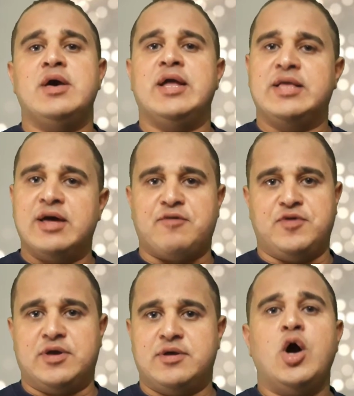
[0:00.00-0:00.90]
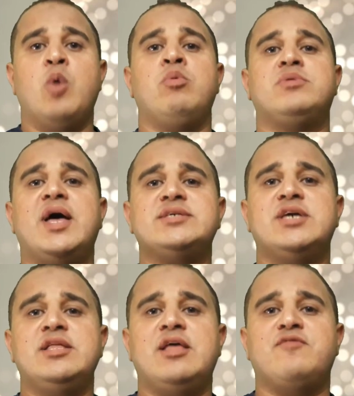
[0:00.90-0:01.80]
الجرافيك وممتاز
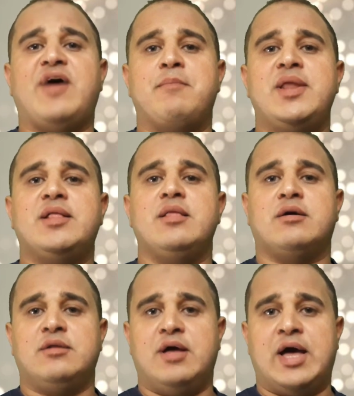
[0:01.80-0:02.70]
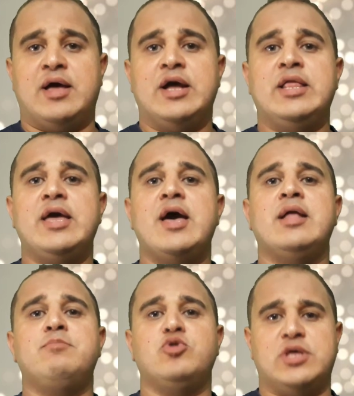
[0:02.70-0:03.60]
جدا في عمليه الاقلاع اللي هي
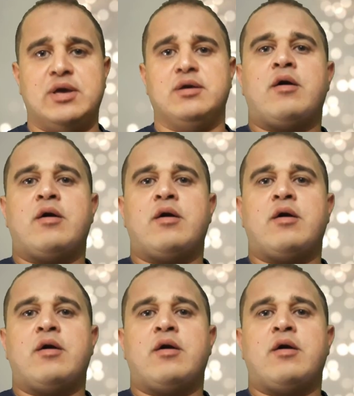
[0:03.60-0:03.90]
البوتنج